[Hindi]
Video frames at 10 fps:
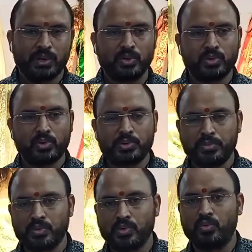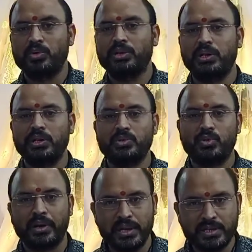दोस्तों उसमें जो कुर्ती की जो
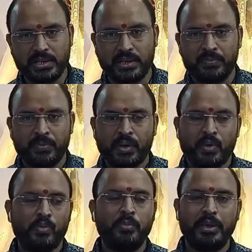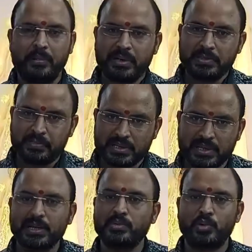रेंज है वो मेरे पास
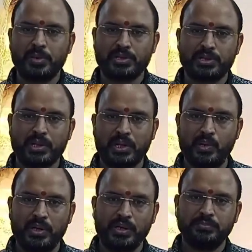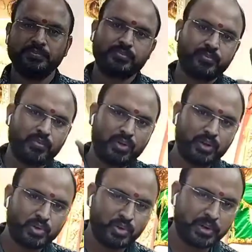पचास रुपये से चालू है
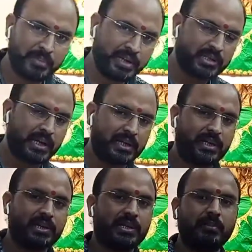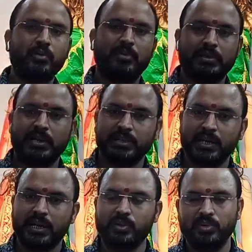जो कि मैं स्टार्टिंग से आपको बताते
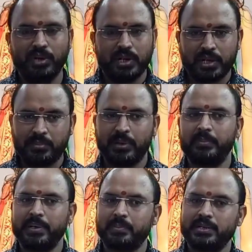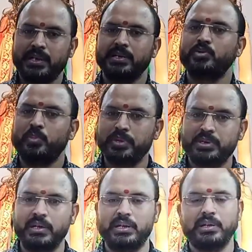आया हूँ कि मेरे पास पचास रुपये
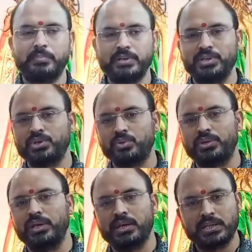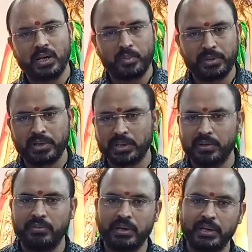से लेकर पच्चीस सौ तीन हज़ार रुपये तक की
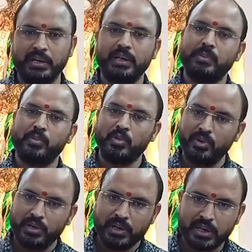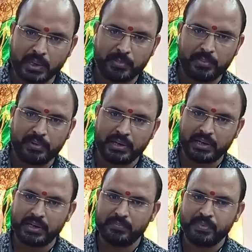वेराइटी आपको यहाँ पे
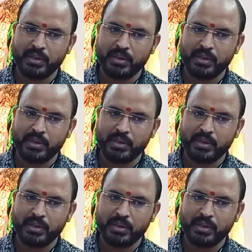मिलेगी